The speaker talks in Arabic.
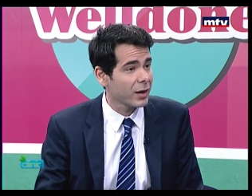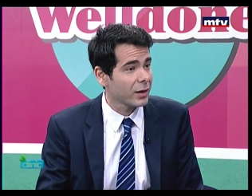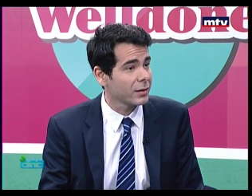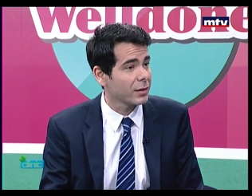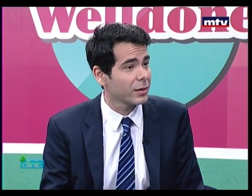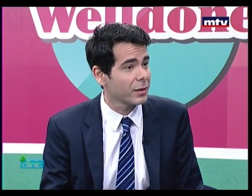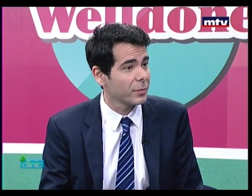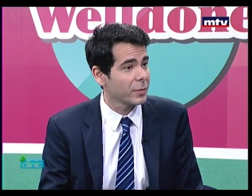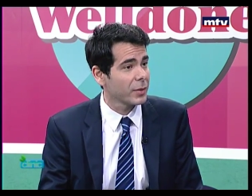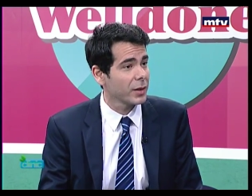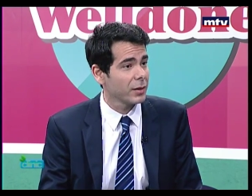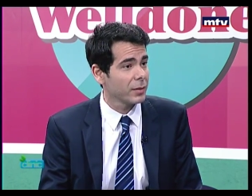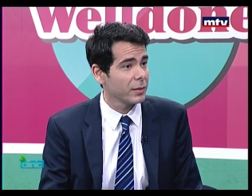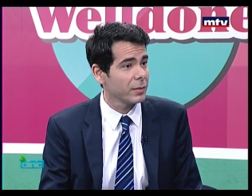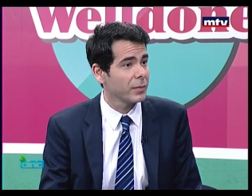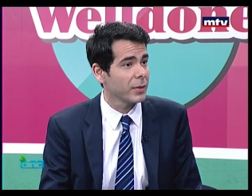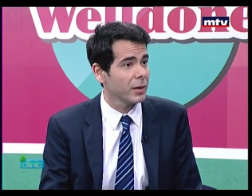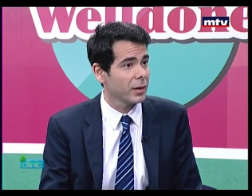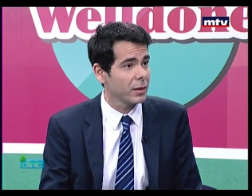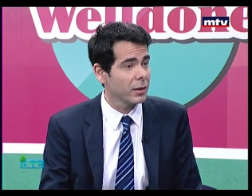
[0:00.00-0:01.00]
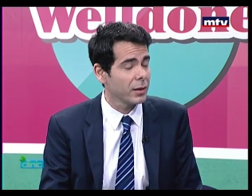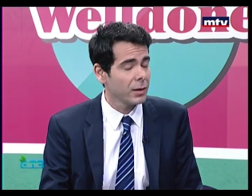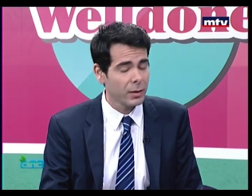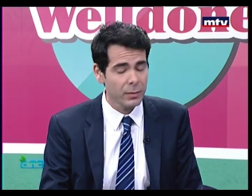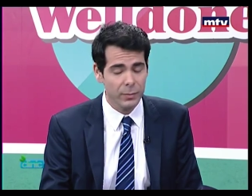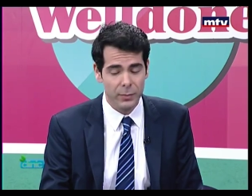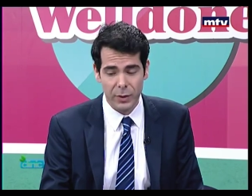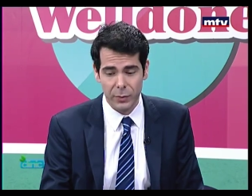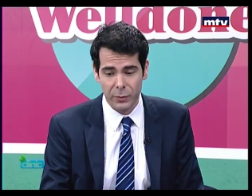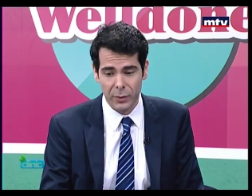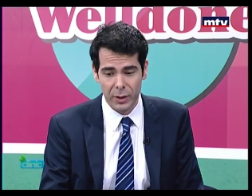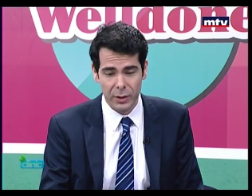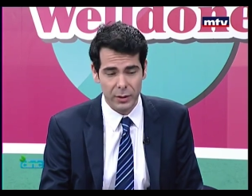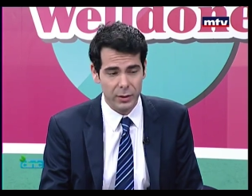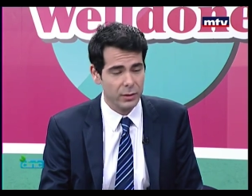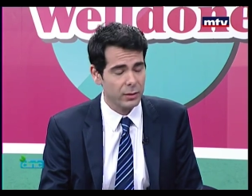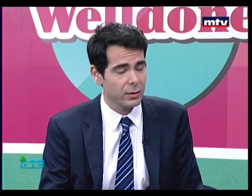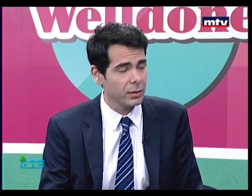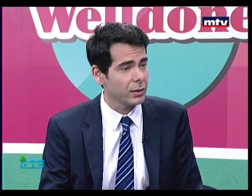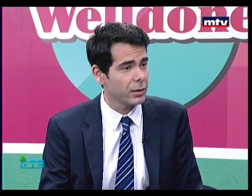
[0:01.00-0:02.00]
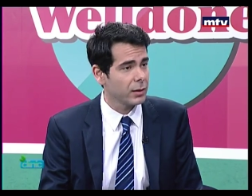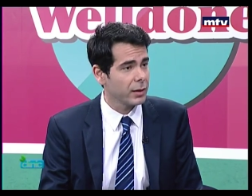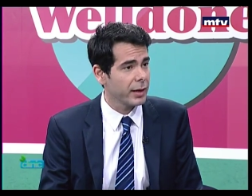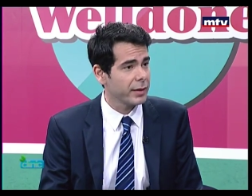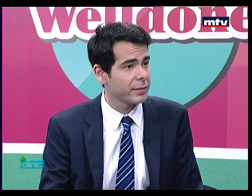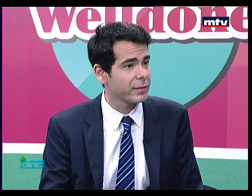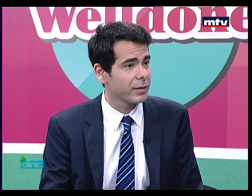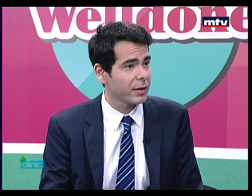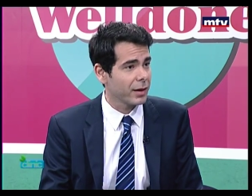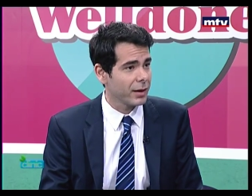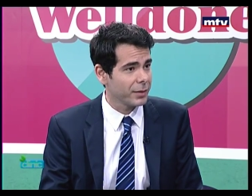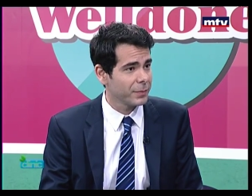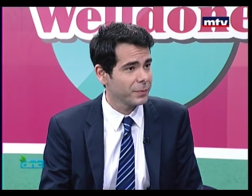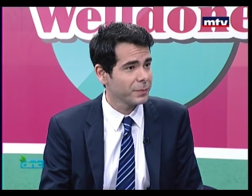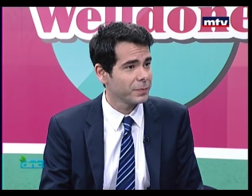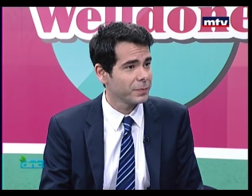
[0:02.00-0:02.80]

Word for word: اكثر بوقت اسرع